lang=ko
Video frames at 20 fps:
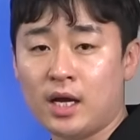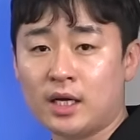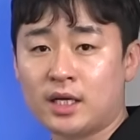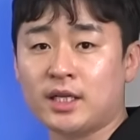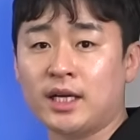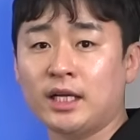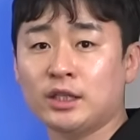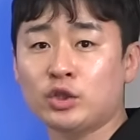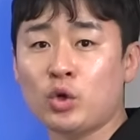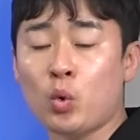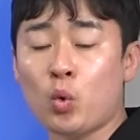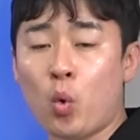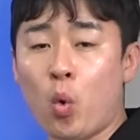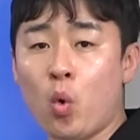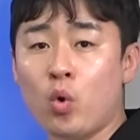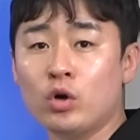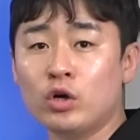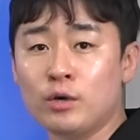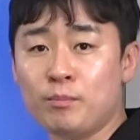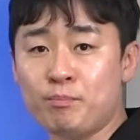그래서
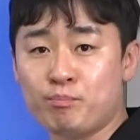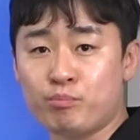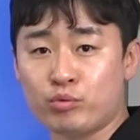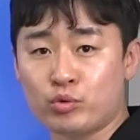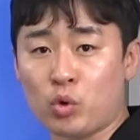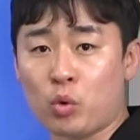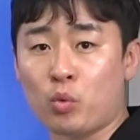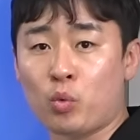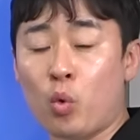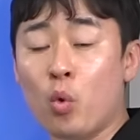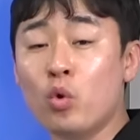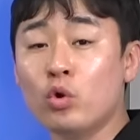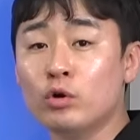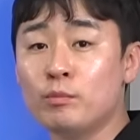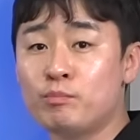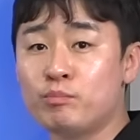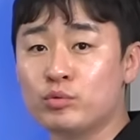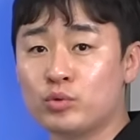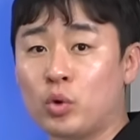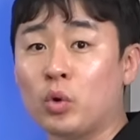공급 부족,
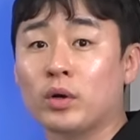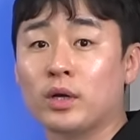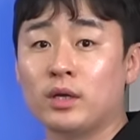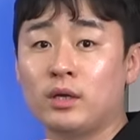공급 부족